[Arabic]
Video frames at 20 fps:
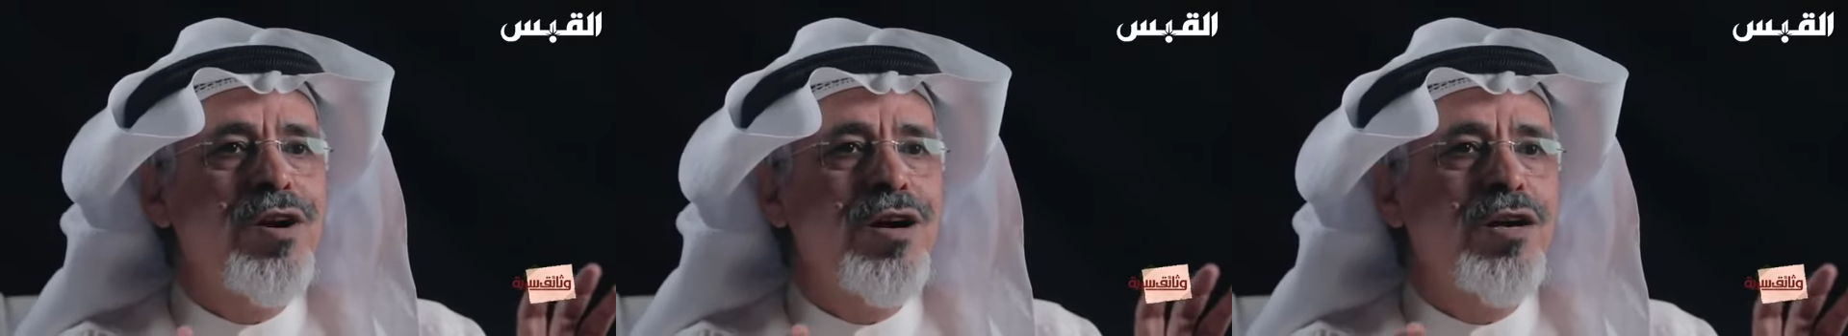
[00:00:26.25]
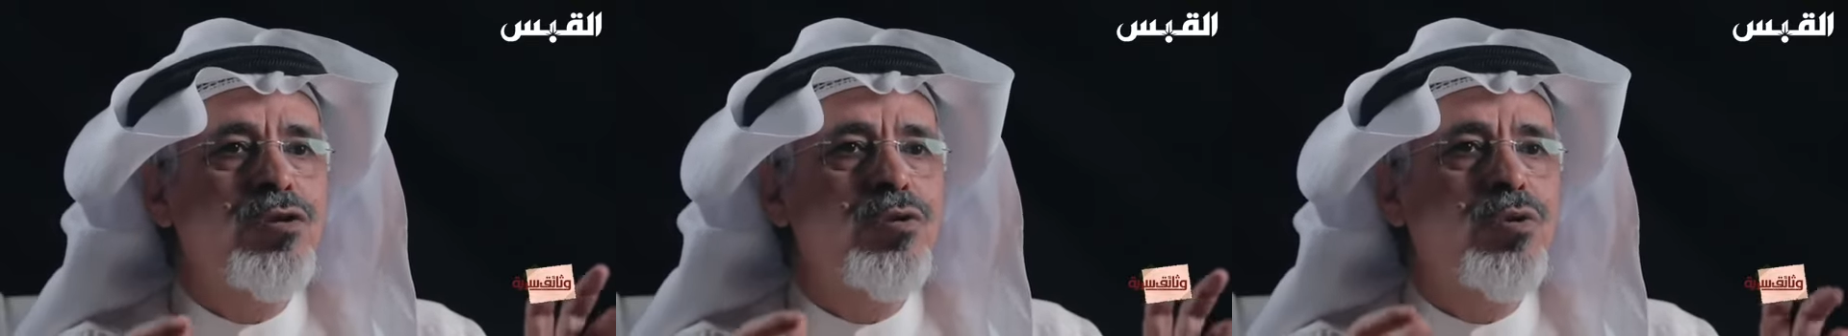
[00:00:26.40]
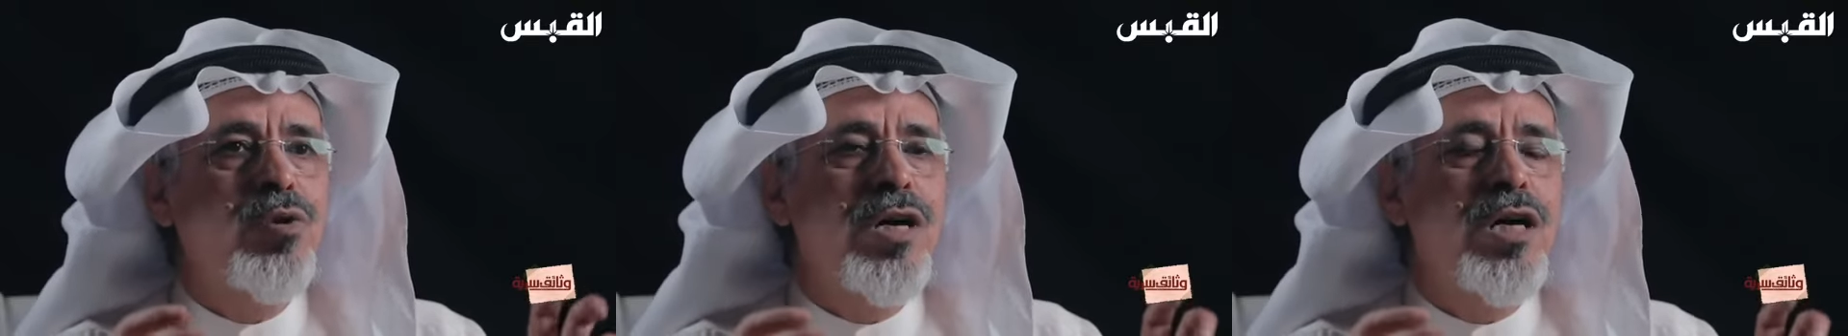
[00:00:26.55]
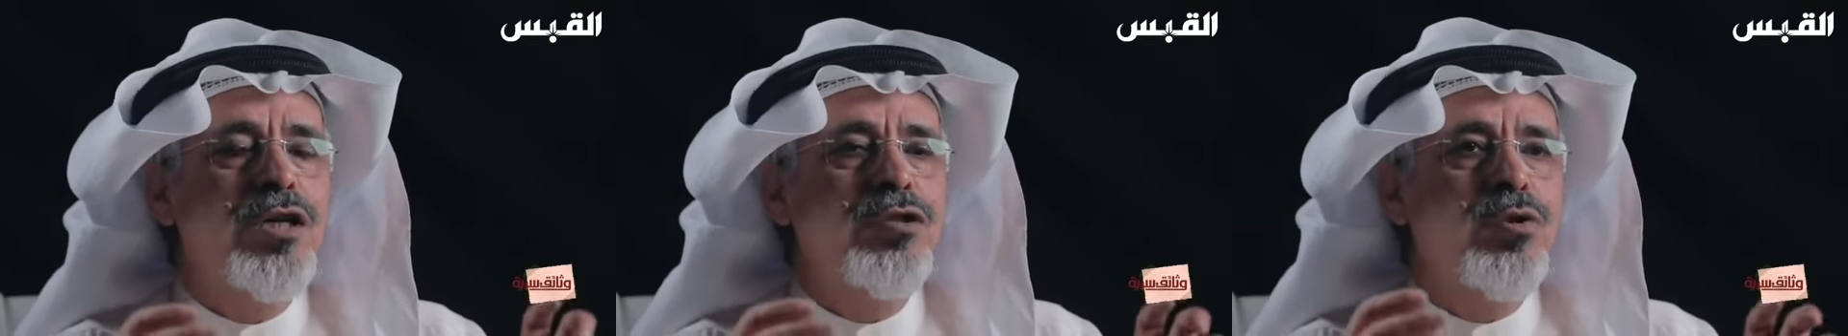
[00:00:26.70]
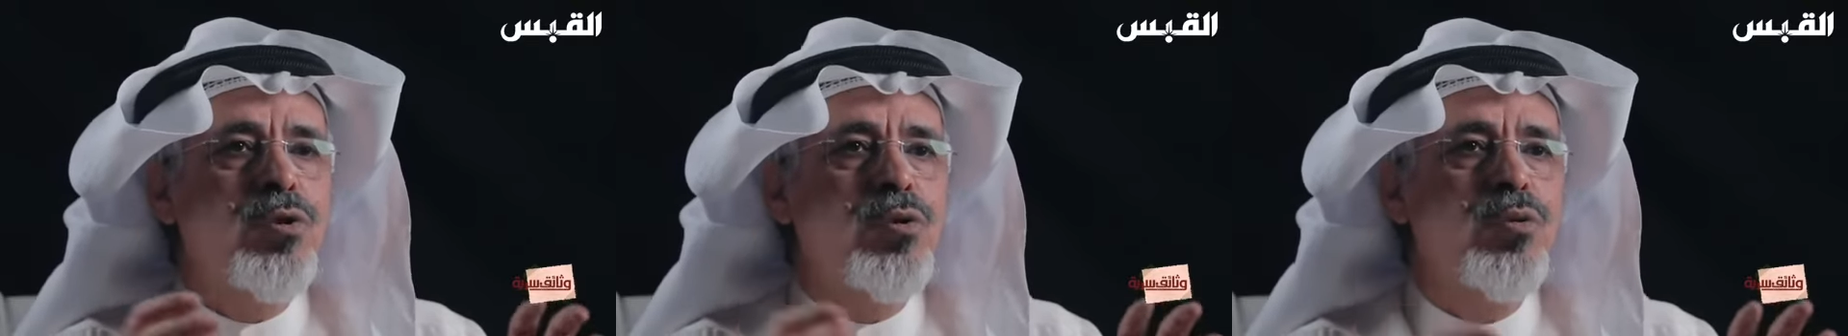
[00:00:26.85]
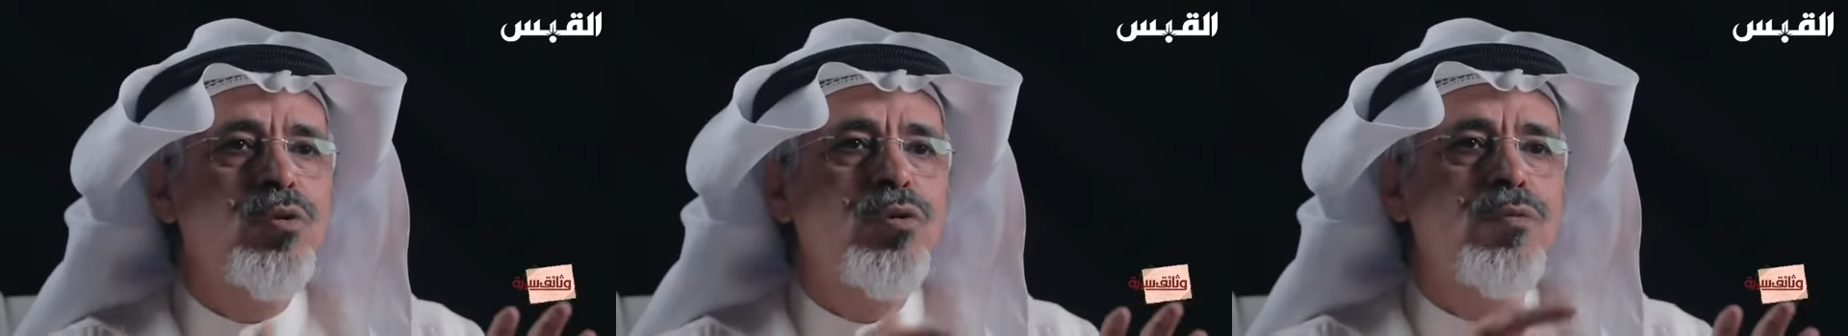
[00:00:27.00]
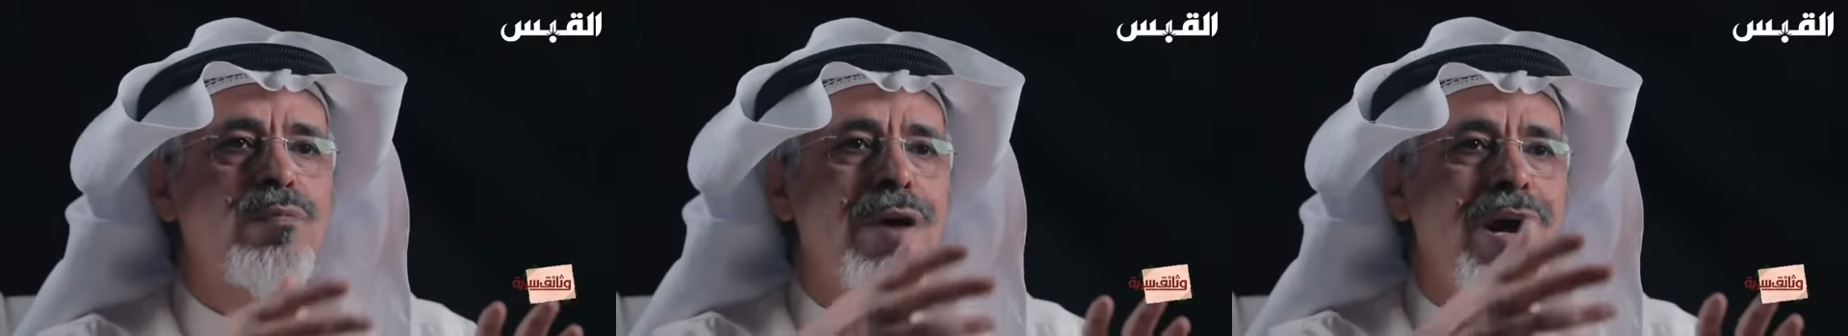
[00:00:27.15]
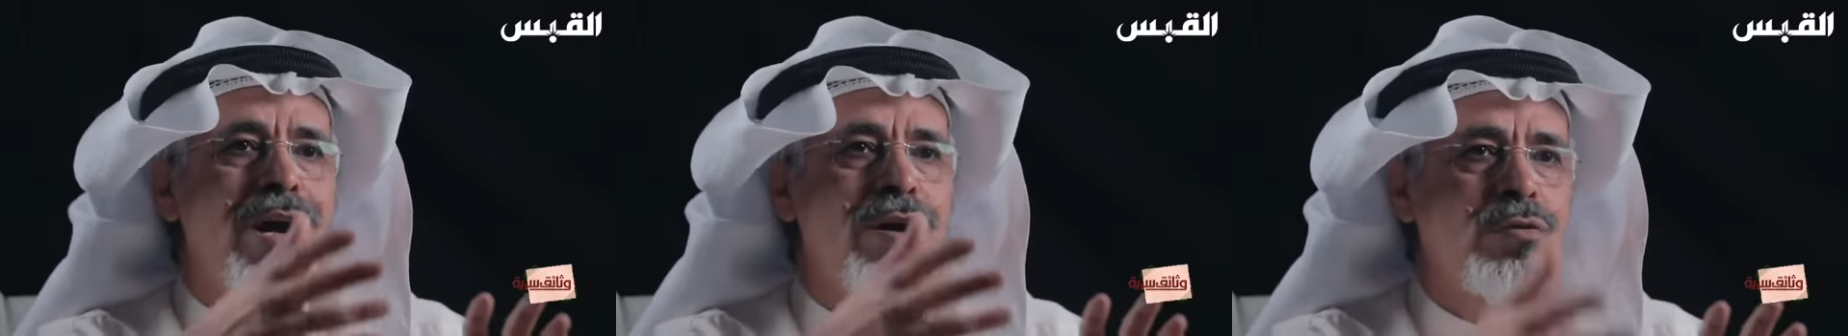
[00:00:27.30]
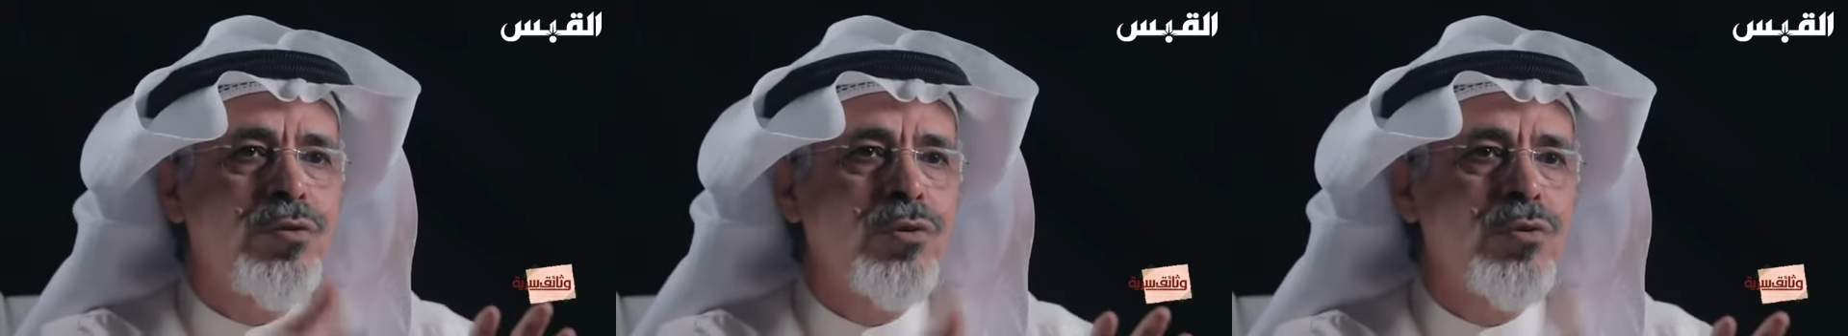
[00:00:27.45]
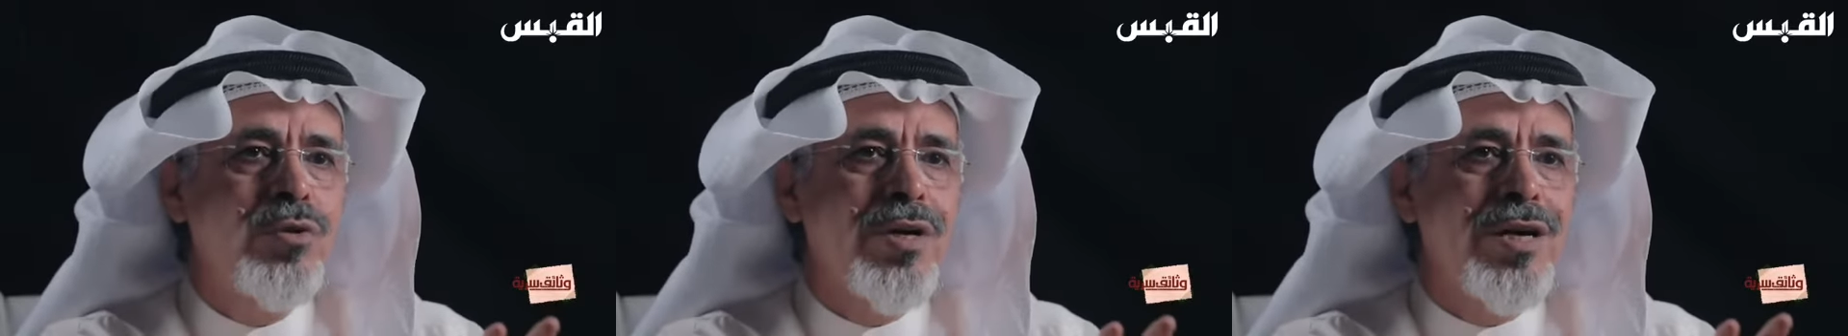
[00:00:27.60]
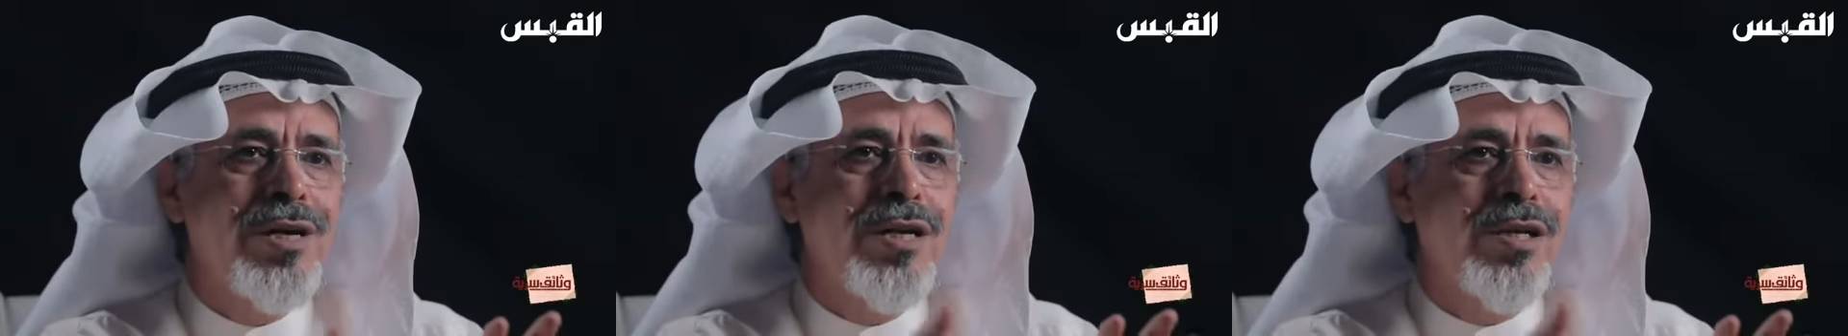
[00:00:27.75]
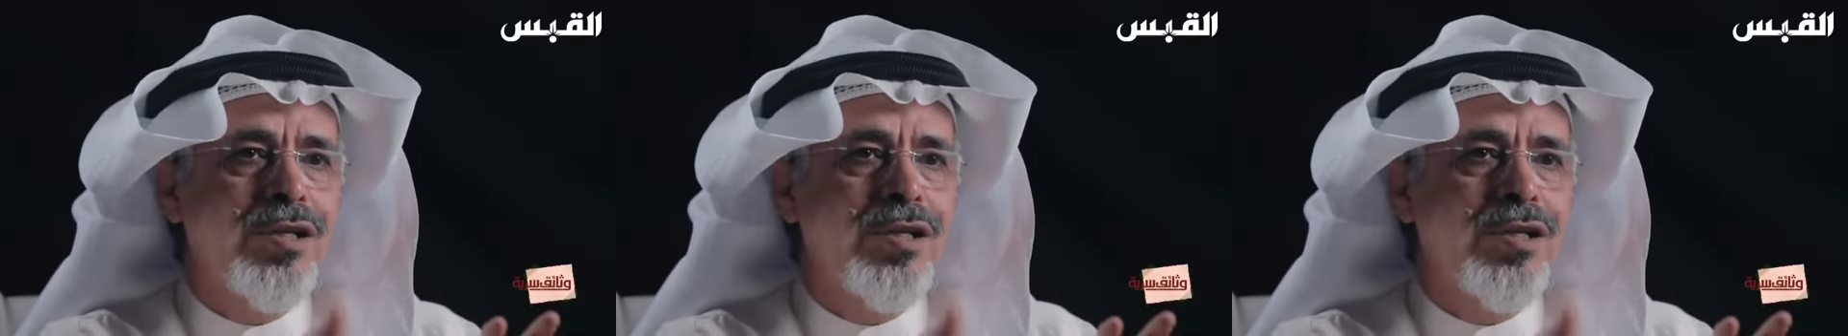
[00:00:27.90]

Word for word: يقاتلون معه